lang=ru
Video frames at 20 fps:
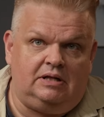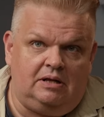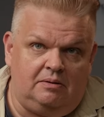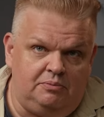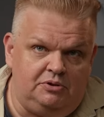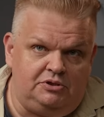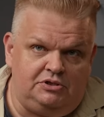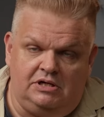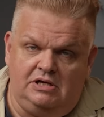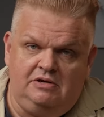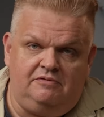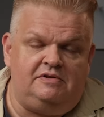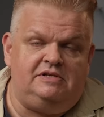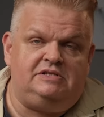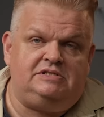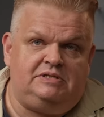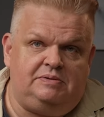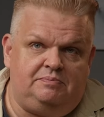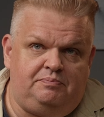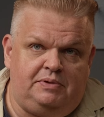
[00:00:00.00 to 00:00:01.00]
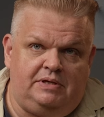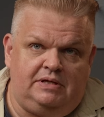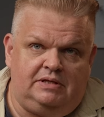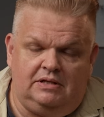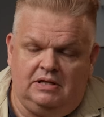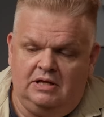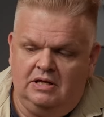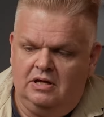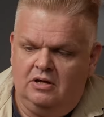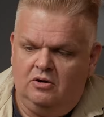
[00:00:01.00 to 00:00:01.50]
а быть или велосипед.
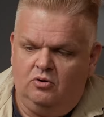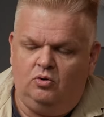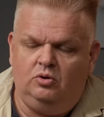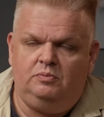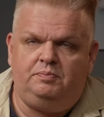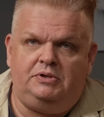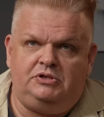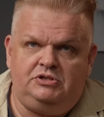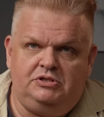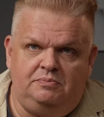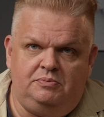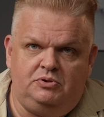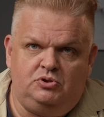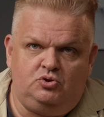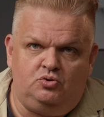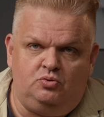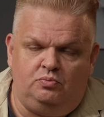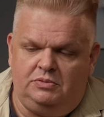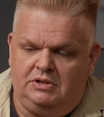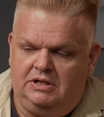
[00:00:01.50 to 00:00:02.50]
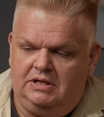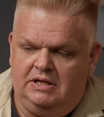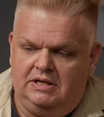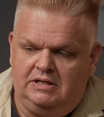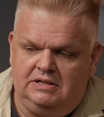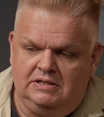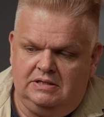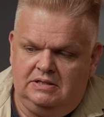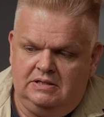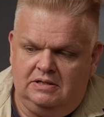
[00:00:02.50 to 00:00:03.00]
Он почти бесшумно
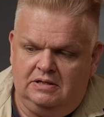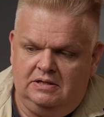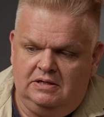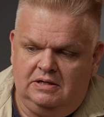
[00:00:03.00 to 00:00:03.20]
едет.